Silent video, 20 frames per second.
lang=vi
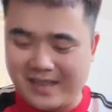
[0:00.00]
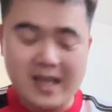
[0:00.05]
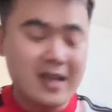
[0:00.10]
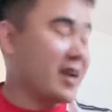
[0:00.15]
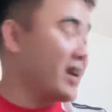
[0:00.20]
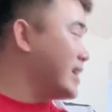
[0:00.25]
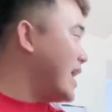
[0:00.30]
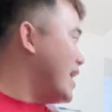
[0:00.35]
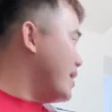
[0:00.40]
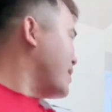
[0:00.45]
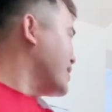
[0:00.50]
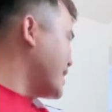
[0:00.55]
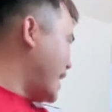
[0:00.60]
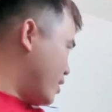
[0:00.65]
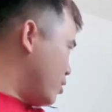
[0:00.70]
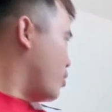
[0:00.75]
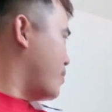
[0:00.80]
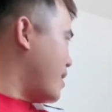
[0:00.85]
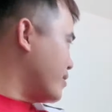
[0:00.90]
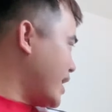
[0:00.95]
cái tay nó
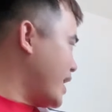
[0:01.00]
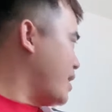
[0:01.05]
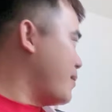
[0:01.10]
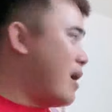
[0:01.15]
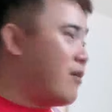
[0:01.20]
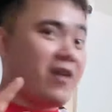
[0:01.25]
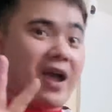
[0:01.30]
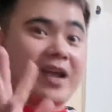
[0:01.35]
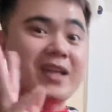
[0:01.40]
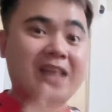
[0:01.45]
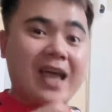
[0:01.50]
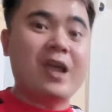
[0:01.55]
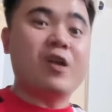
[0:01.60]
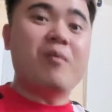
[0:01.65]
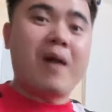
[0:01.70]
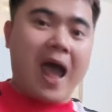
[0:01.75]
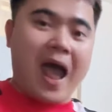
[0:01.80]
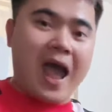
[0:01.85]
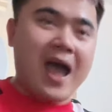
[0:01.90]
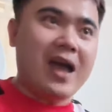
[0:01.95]
sạch luôn bà tay bảo vệ cái tay
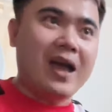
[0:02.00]
của bà